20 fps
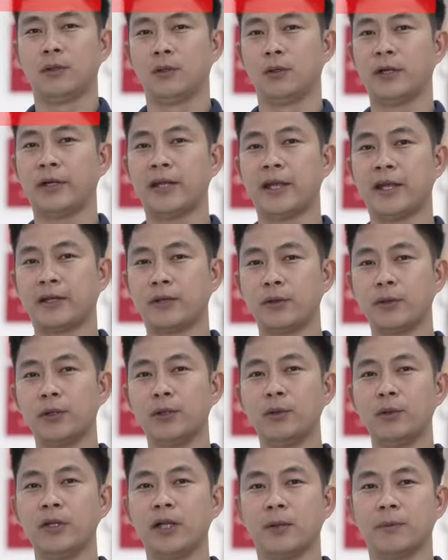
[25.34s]
Loại này có
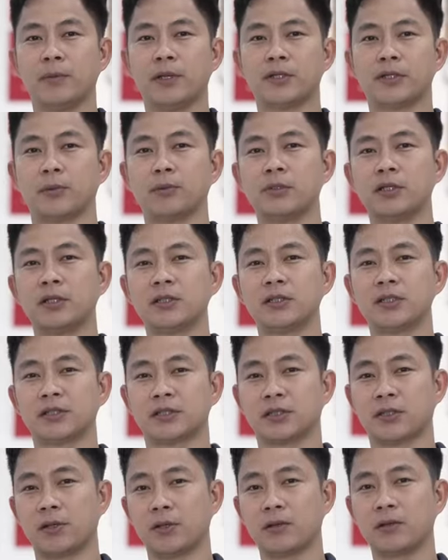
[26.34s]
ưu điểm là chống trơn trượt
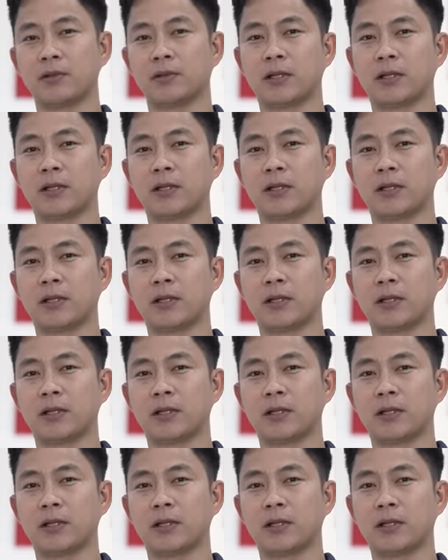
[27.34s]
tốt,